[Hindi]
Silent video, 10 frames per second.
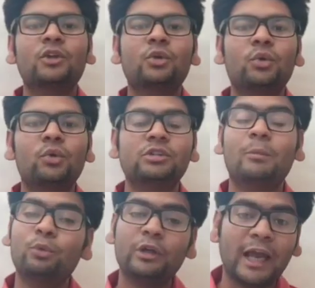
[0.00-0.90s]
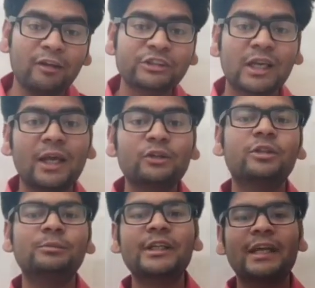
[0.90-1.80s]
तो जब पूरी लाइफ चलना है तो
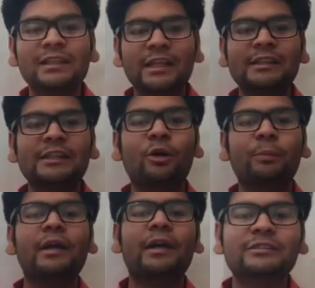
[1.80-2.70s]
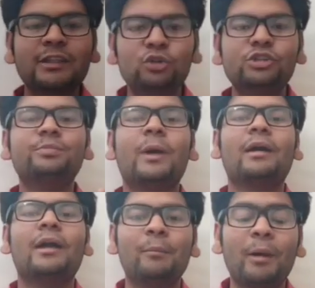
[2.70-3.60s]
सब्जेक्ट ऐसा लिया जाए जो आपके इंटरेस्ट का हो जिसमें
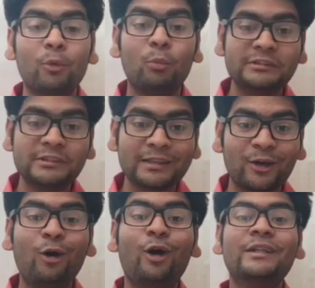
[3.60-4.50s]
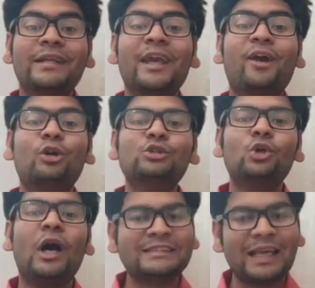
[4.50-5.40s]
करने में आपको मज़ा आता हो ठीक है और जो
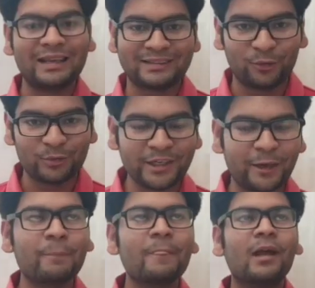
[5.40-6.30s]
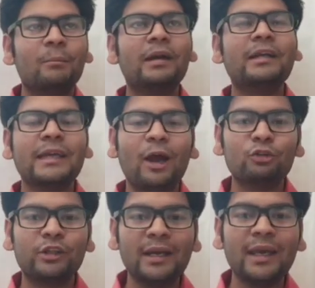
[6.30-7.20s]
अच्छा लगता हो ठीक है बट क्या
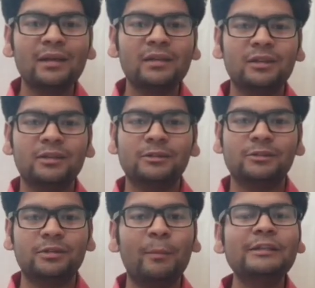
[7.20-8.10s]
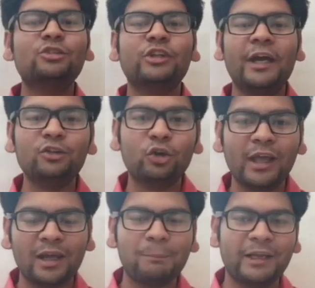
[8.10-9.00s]
होता है ना कि यार हमारी सोसाइटी थोड़ी
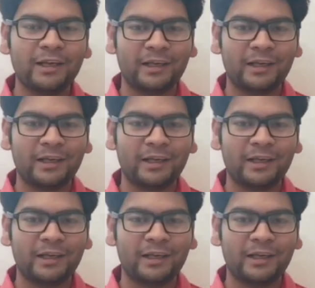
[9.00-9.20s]
अलग प्ले